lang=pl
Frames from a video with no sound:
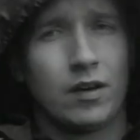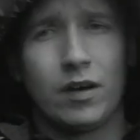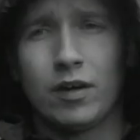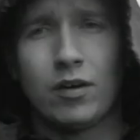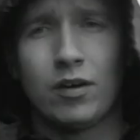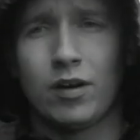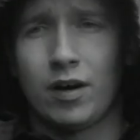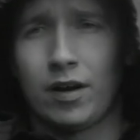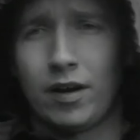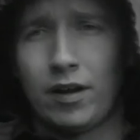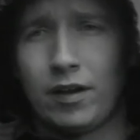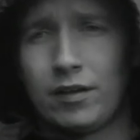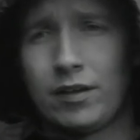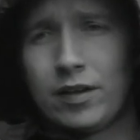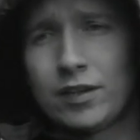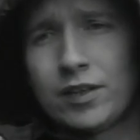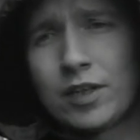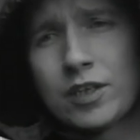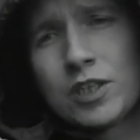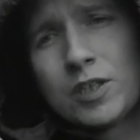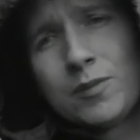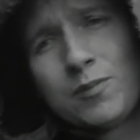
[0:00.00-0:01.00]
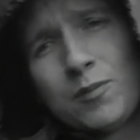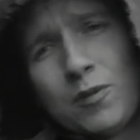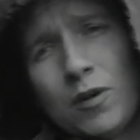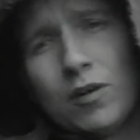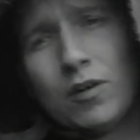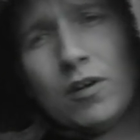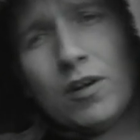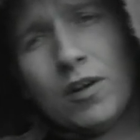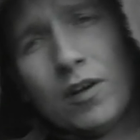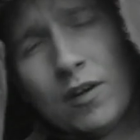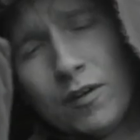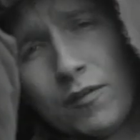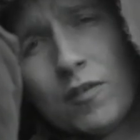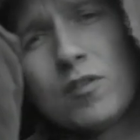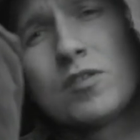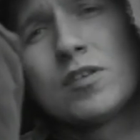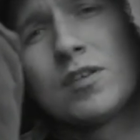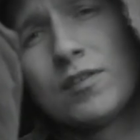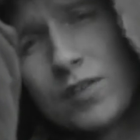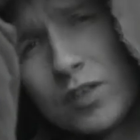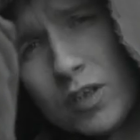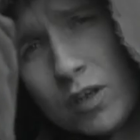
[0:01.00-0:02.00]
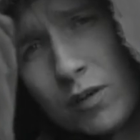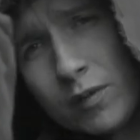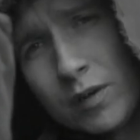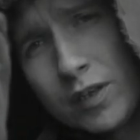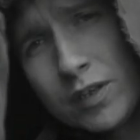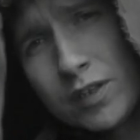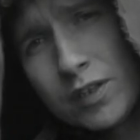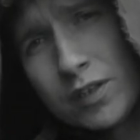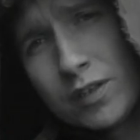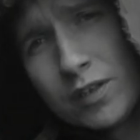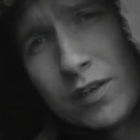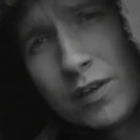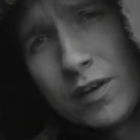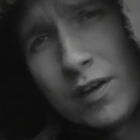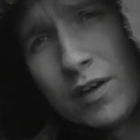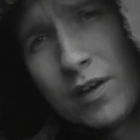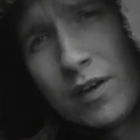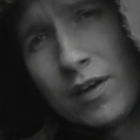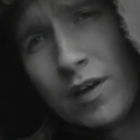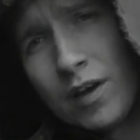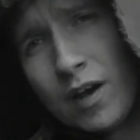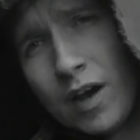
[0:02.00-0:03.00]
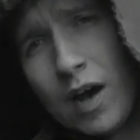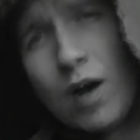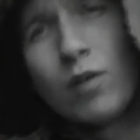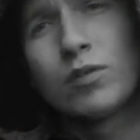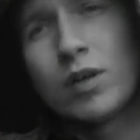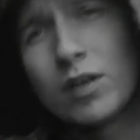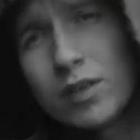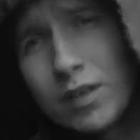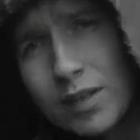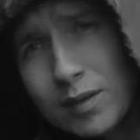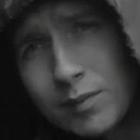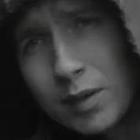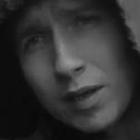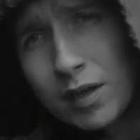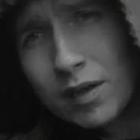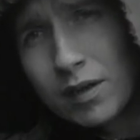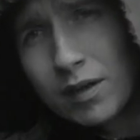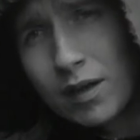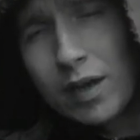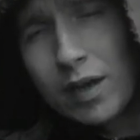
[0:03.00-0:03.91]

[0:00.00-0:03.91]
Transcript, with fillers: kochany, nie tak szybko. Force wziąłeś, auta nie ma, a